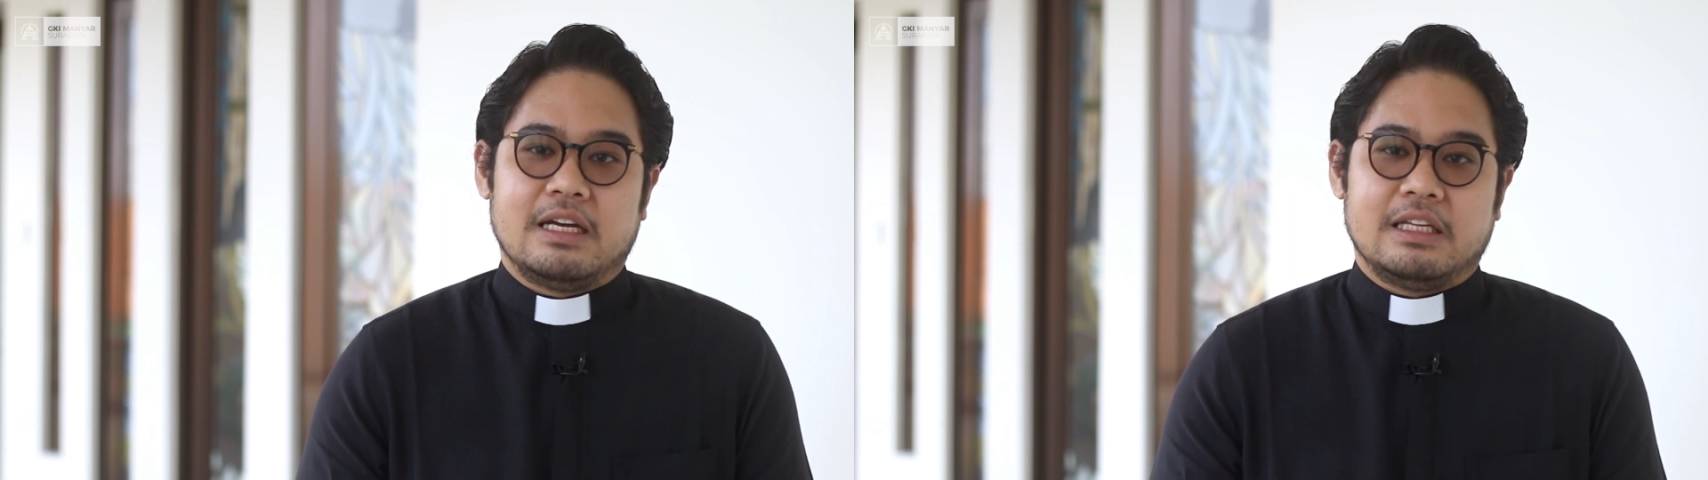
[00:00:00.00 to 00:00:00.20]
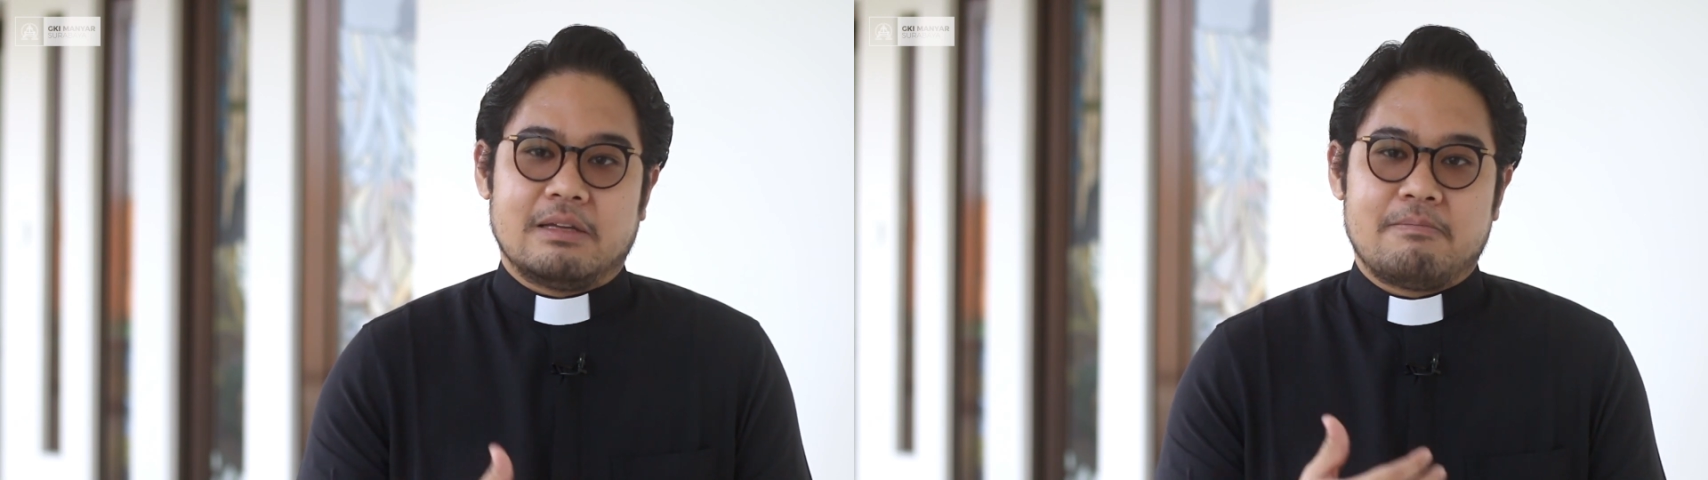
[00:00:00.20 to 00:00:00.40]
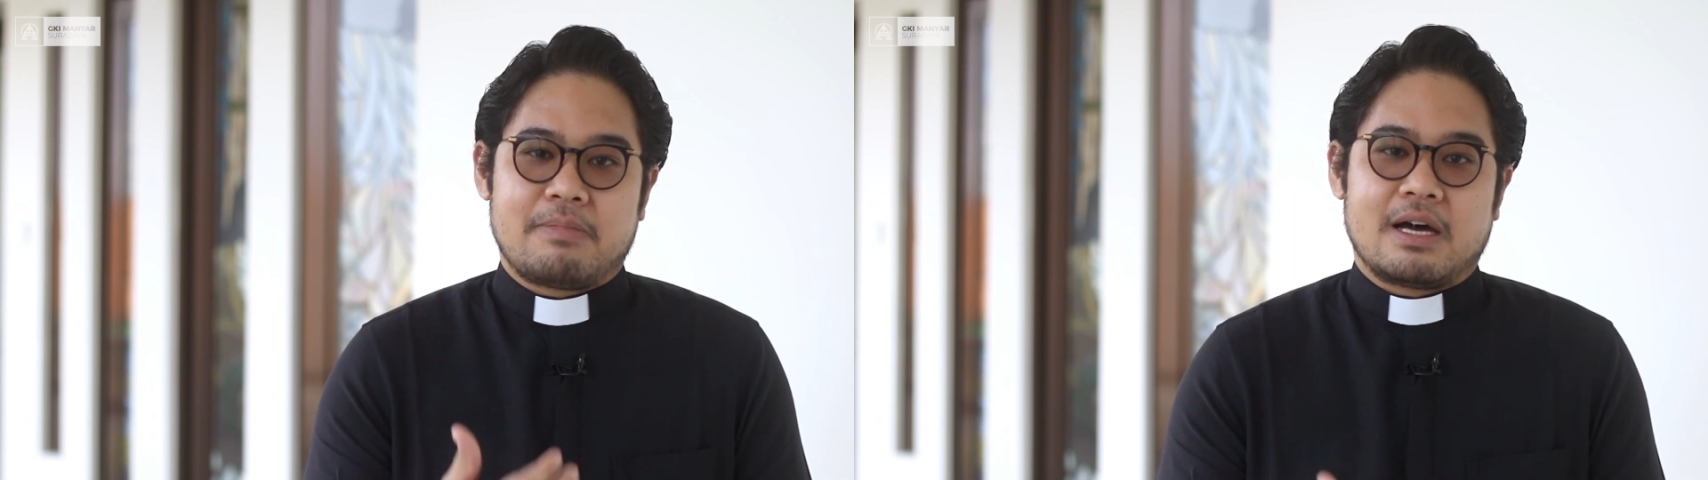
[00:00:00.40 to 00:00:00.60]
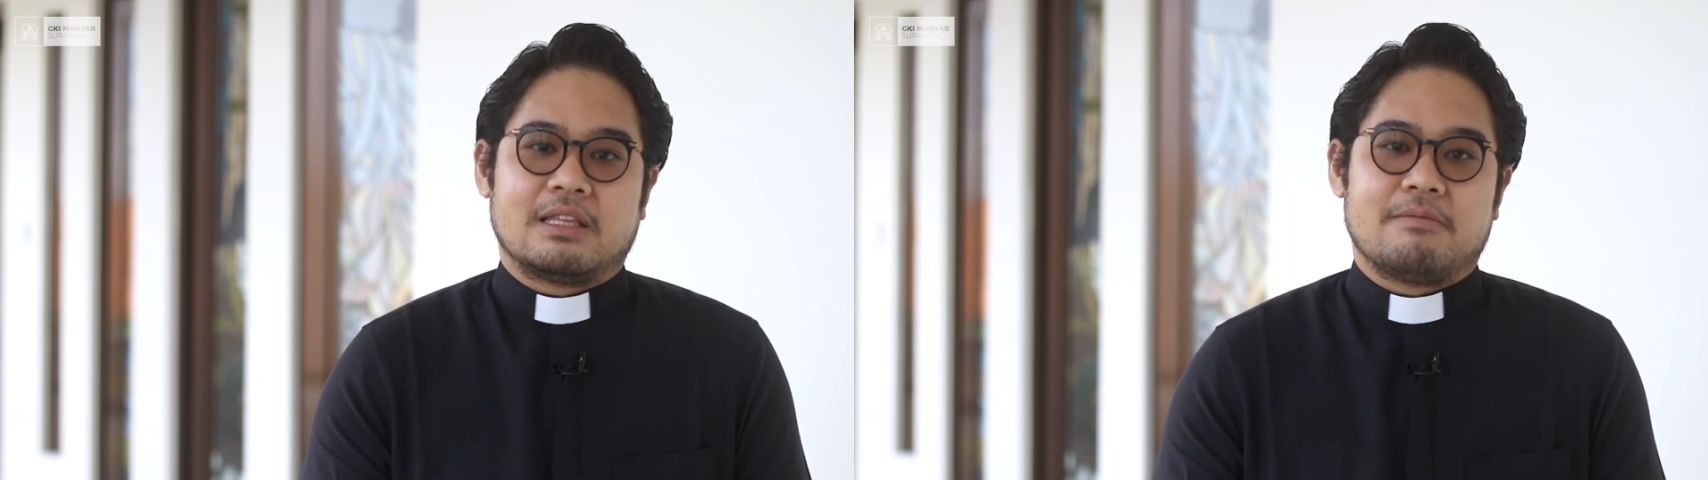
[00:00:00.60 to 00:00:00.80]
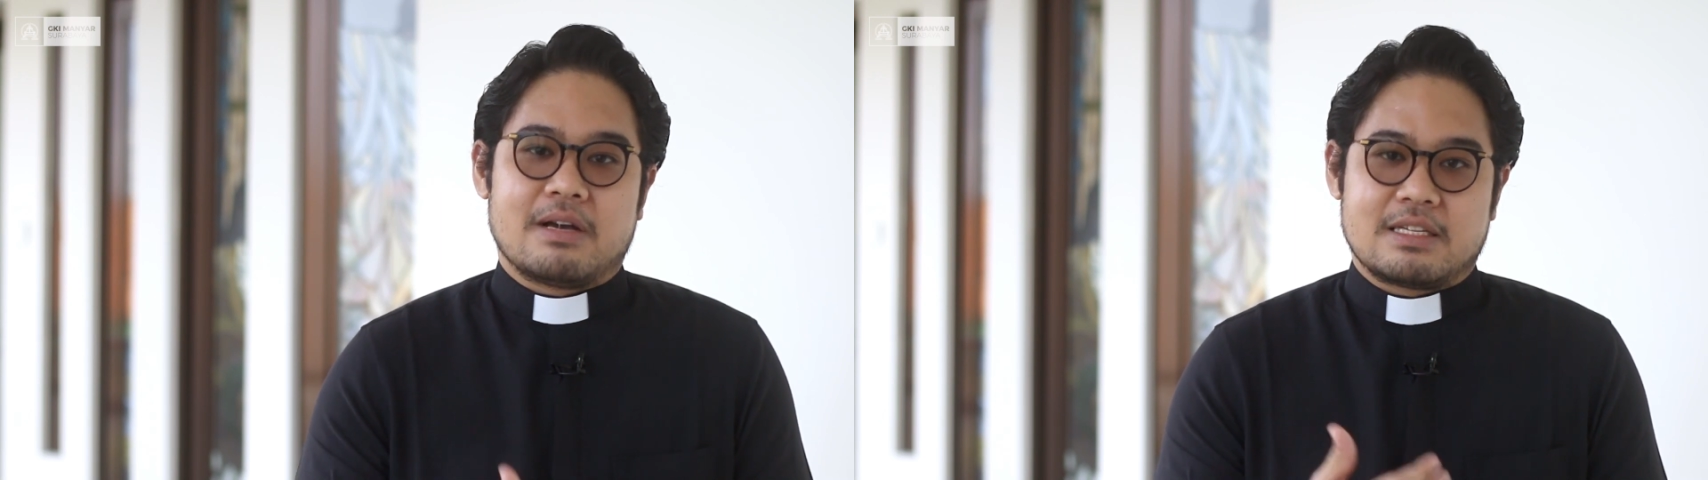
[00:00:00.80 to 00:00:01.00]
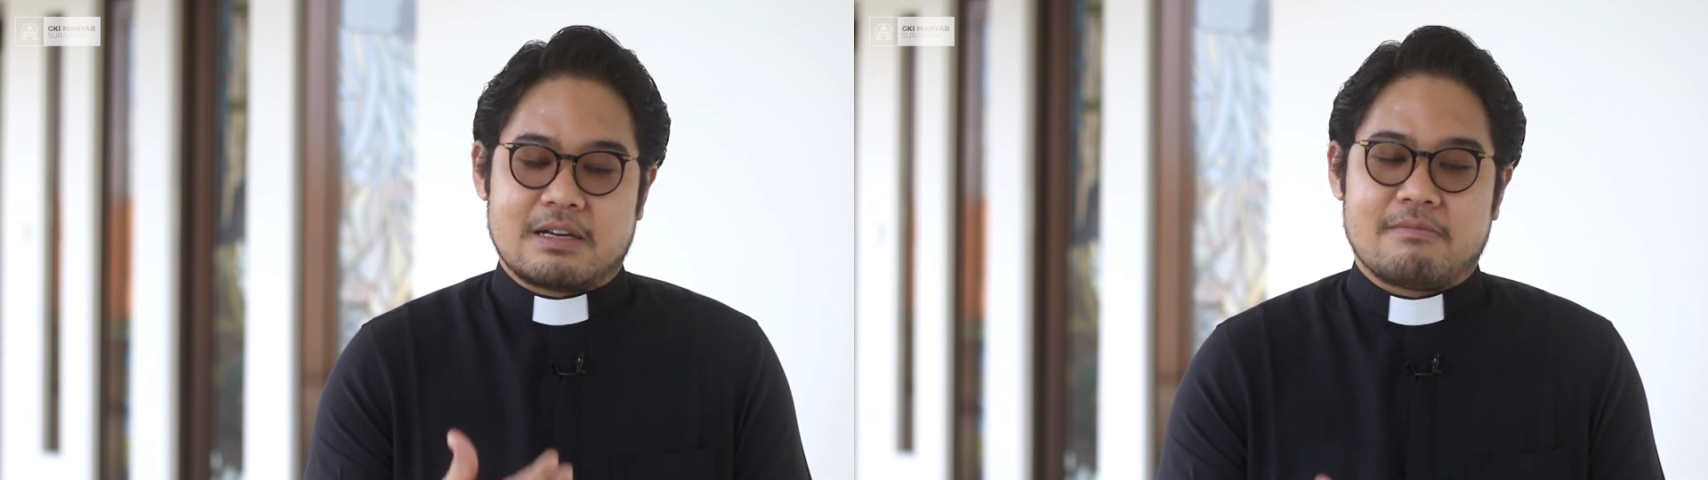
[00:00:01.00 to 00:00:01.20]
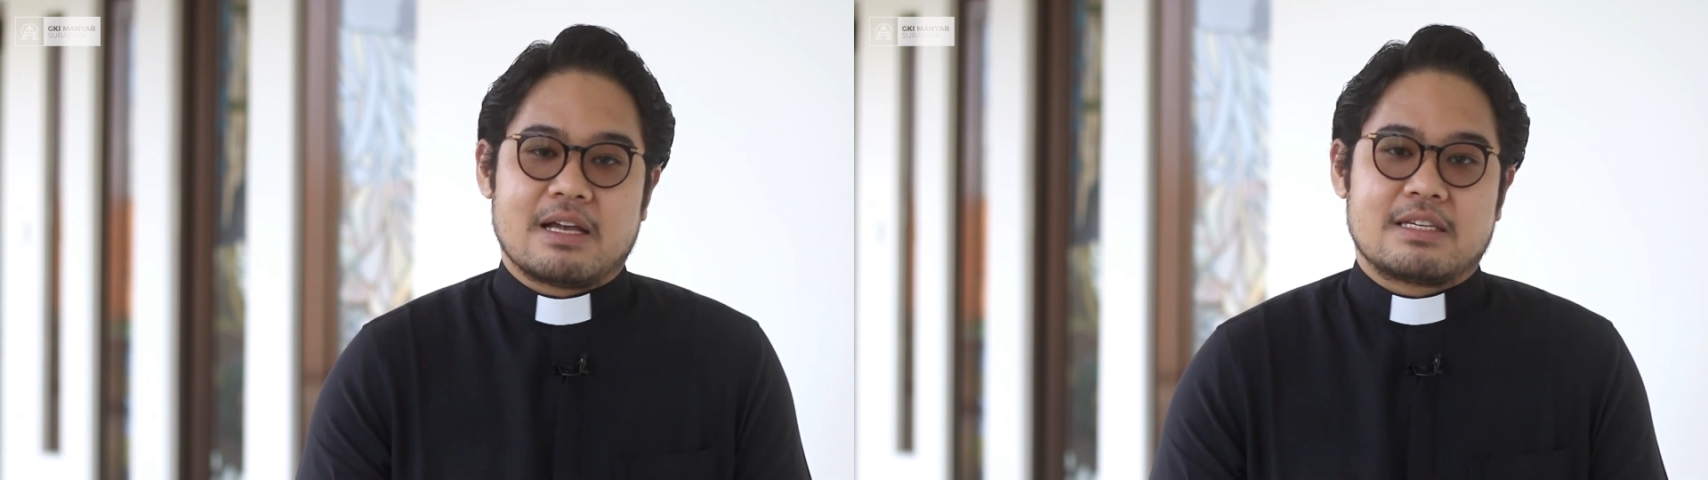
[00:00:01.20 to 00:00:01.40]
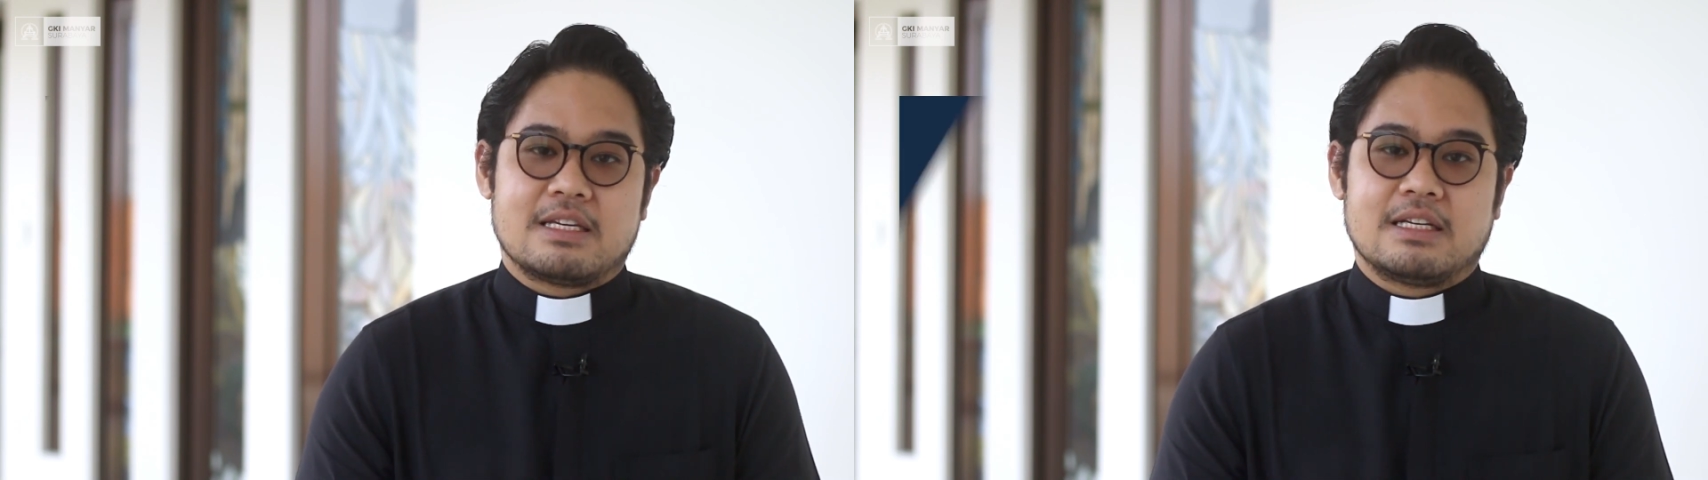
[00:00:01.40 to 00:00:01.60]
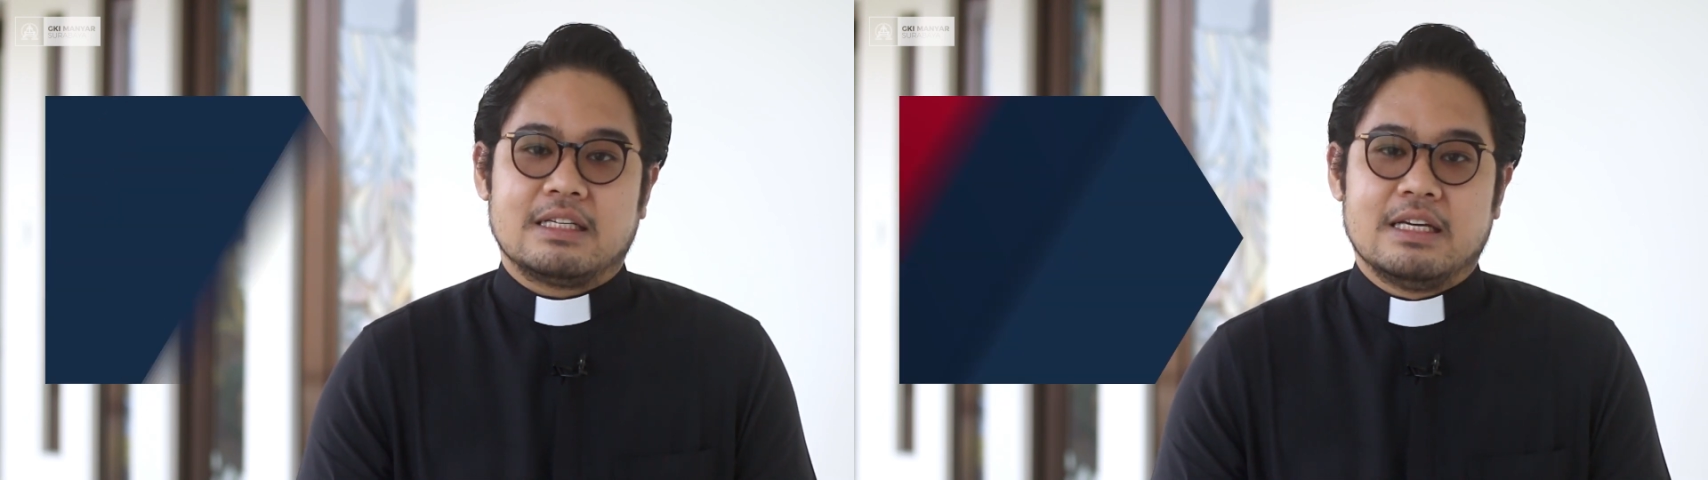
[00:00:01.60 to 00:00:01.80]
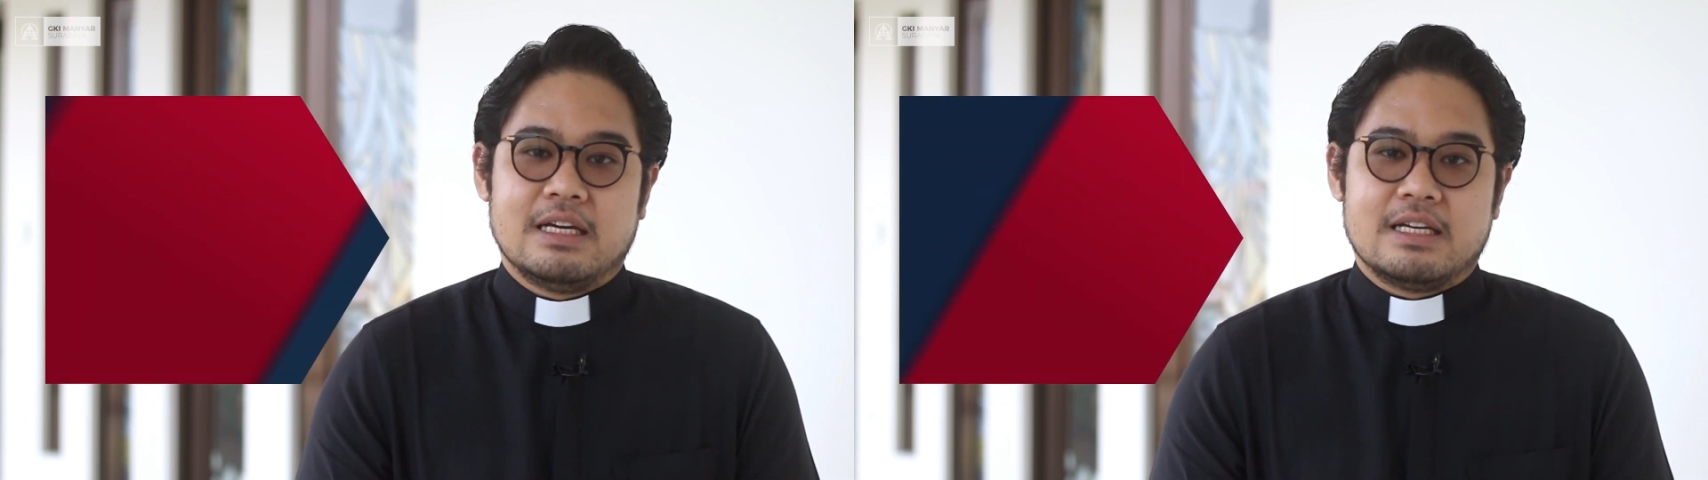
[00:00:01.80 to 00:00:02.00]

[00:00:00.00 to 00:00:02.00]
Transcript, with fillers: di tempat masing-masing